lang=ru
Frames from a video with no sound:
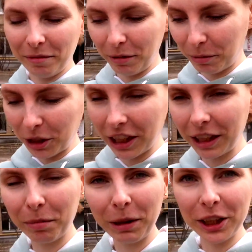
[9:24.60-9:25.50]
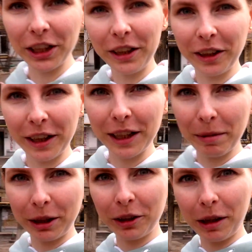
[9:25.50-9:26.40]
Мы пришли на площадку, я
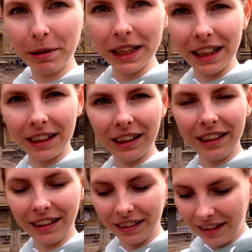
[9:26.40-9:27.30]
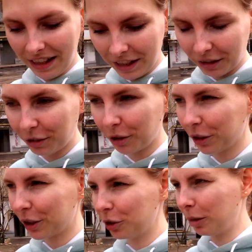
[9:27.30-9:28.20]
смотрю, написано ателье.
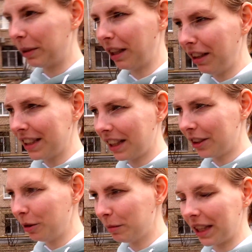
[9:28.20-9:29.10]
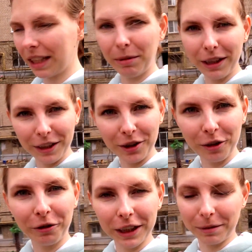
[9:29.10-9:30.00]
Степ, давай зайдем, я тебе этот
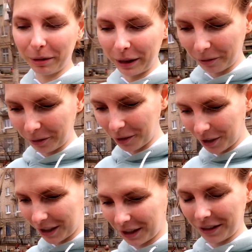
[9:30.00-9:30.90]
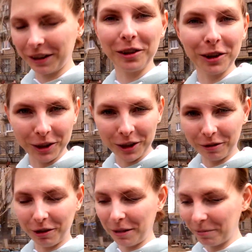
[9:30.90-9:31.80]
шов распорю, ножниц,
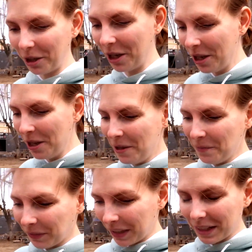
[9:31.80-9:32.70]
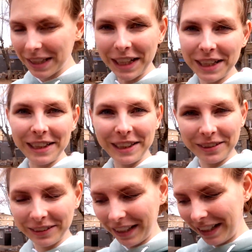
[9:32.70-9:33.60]
ножничка возьму. Зашли
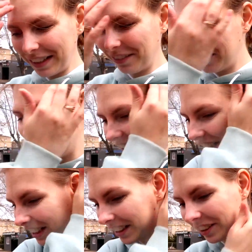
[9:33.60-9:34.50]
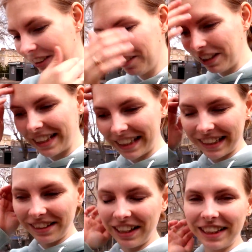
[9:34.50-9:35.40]
туда, там женщина говорит, ну давайте
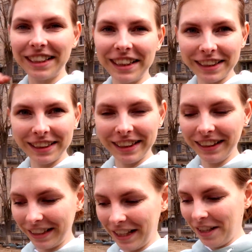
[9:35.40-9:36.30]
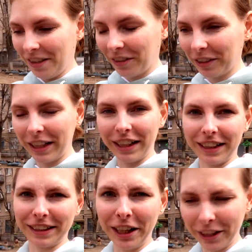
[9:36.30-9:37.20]
раздевайтесь. Я разделась я раздела,